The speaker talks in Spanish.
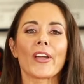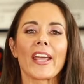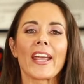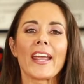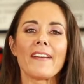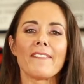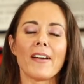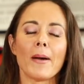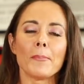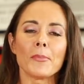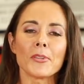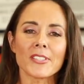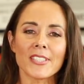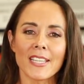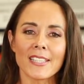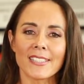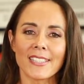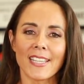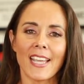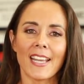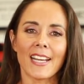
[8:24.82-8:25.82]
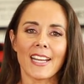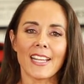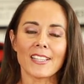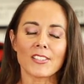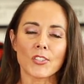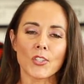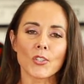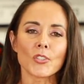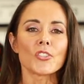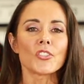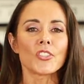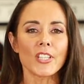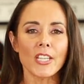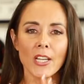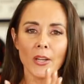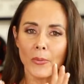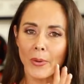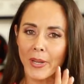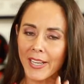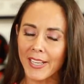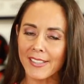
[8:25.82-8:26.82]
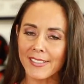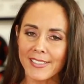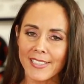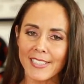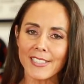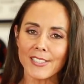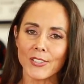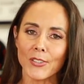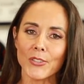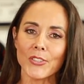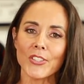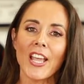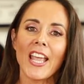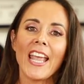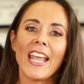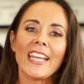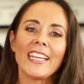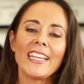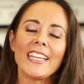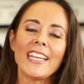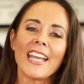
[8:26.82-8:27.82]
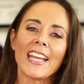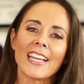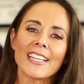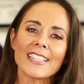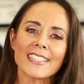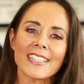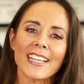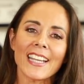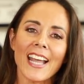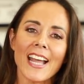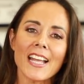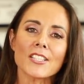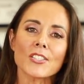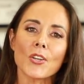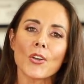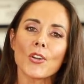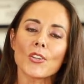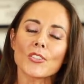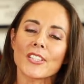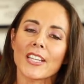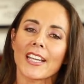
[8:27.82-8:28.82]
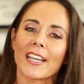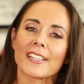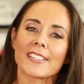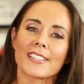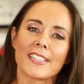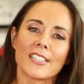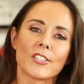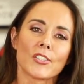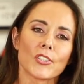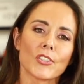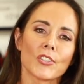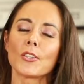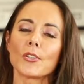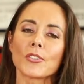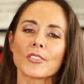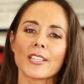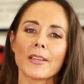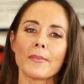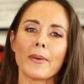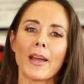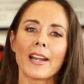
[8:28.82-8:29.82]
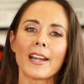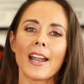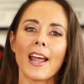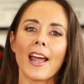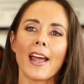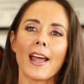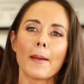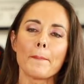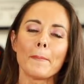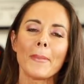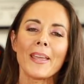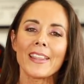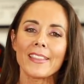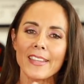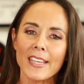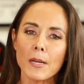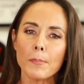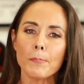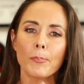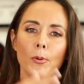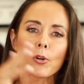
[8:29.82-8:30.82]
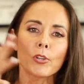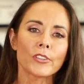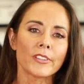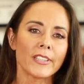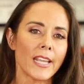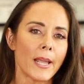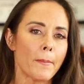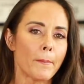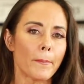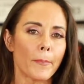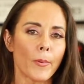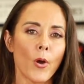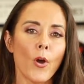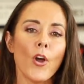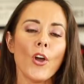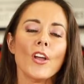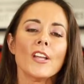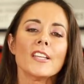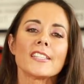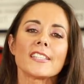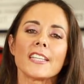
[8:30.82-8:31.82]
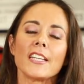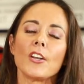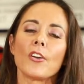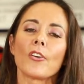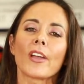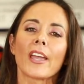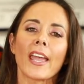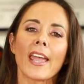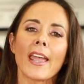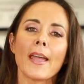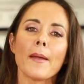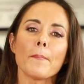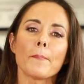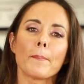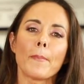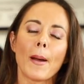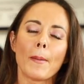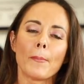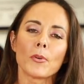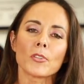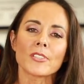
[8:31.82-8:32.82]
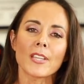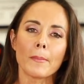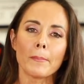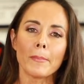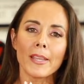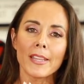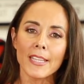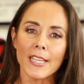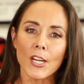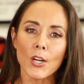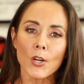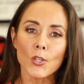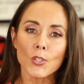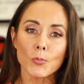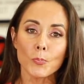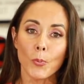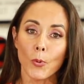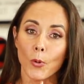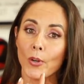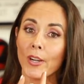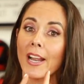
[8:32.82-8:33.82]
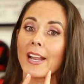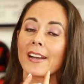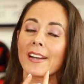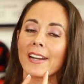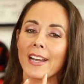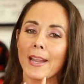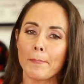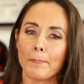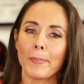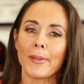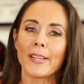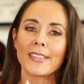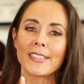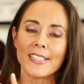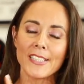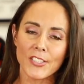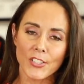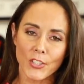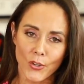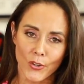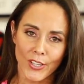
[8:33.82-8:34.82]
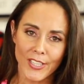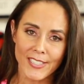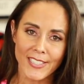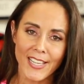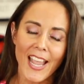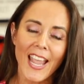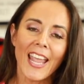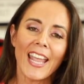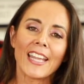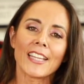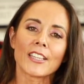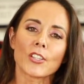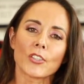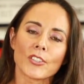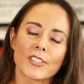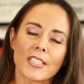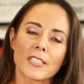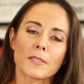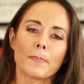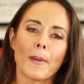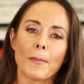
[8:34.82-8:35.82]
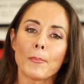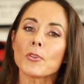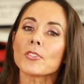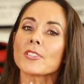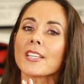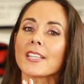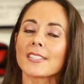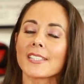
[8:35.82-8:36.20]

que vamos a hacer son 5 ejercicios. Y en este caso los ejercicios no se van a medir por tiempo, sino que vamos a medirlos por repeticiones. Entonces vamos a